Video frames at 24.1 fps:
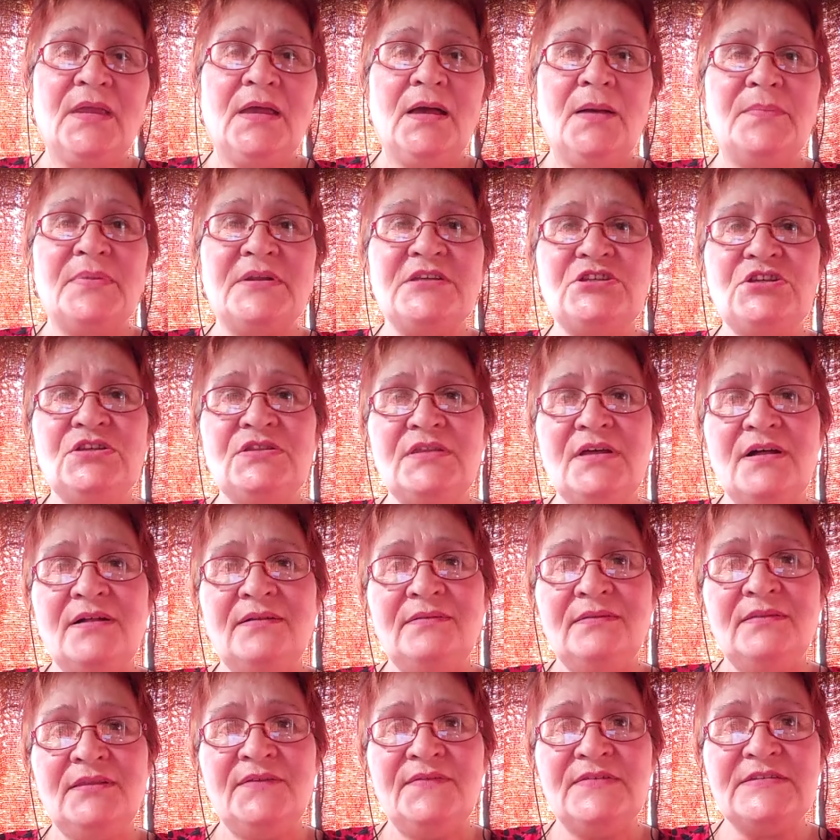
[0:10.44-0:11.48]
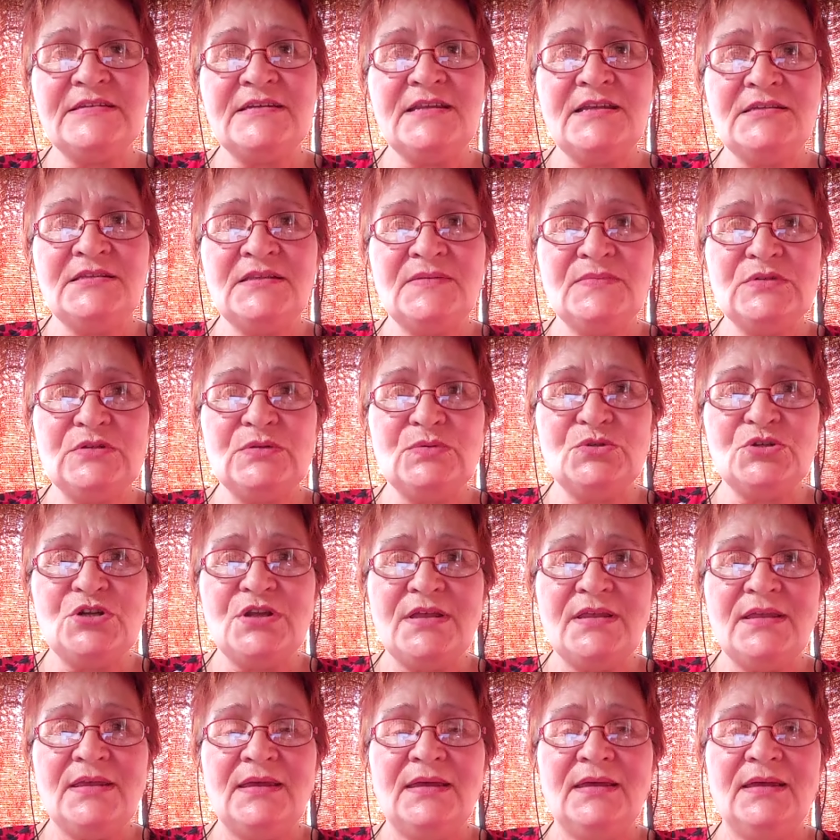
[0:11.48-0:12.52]
прочитал на воскресном
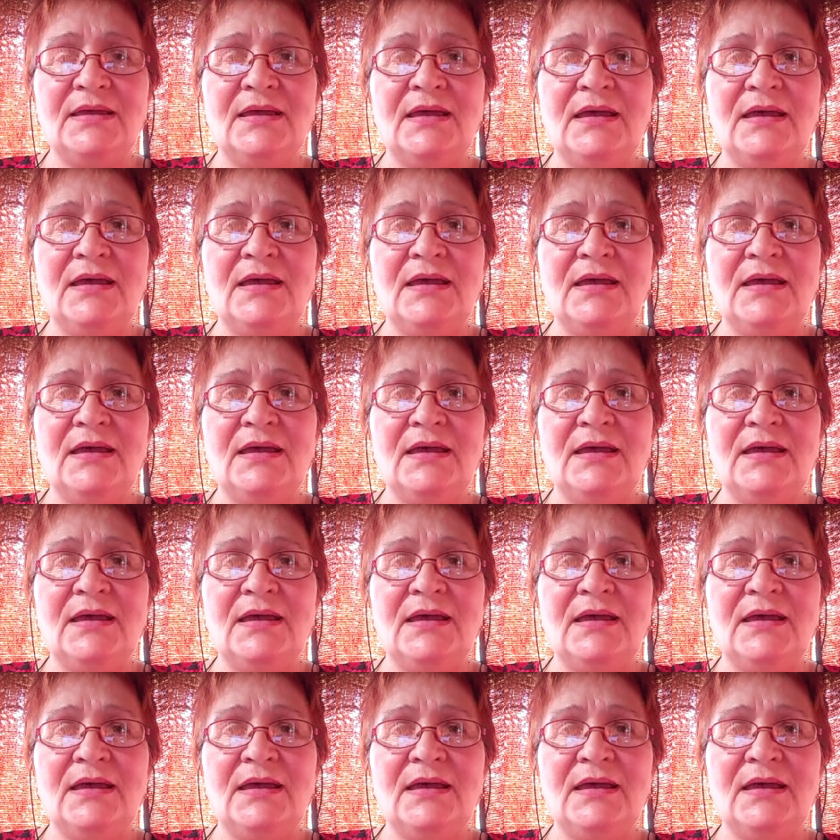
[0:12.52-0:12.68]
служении.